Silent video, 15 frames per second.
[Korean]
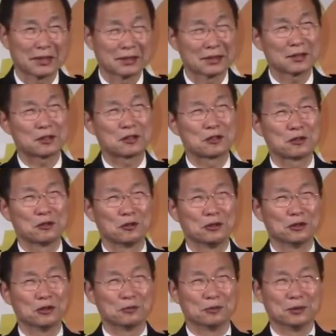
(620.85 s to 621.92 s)
그렇죠,
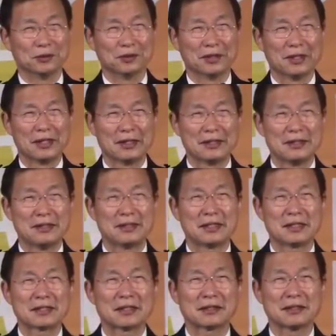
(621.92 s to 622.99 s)
여러분. 이
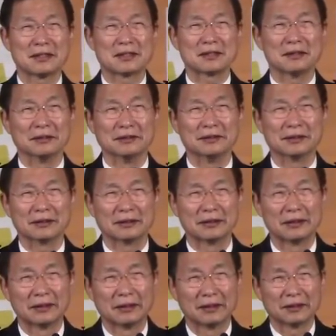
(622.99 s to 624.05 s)
세상에서는
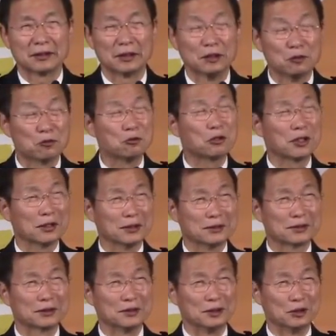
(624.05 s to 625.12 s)

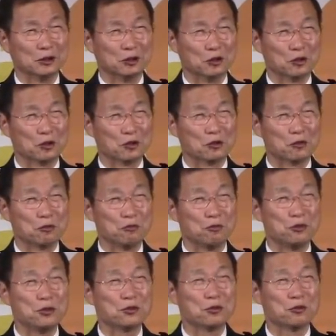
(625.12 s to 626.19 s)
결국에는 그래요.
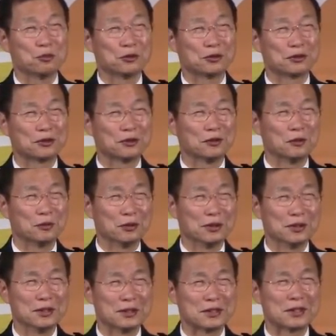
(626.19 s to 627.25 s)
위로부터
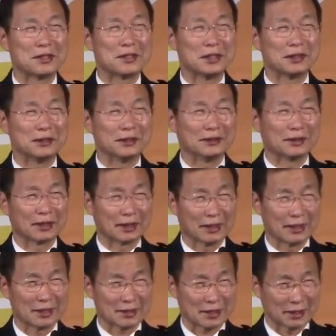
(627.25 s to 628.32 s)
오는 지혜를
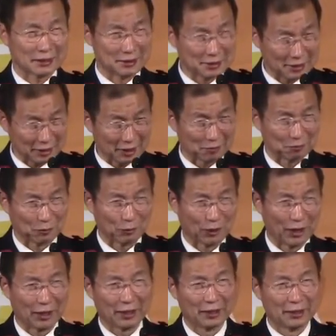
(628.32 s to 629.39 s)
따라 사는
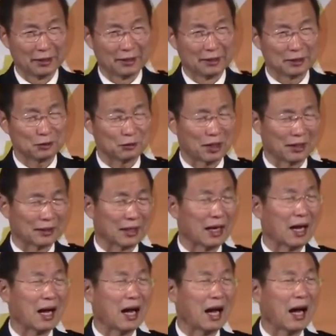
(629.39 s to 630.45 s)
사람과 또한
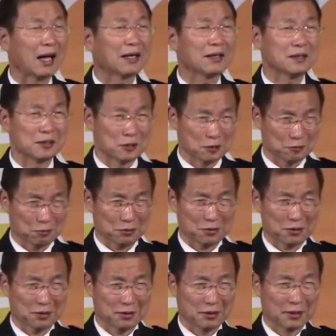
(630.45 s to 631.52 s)
아래에서부터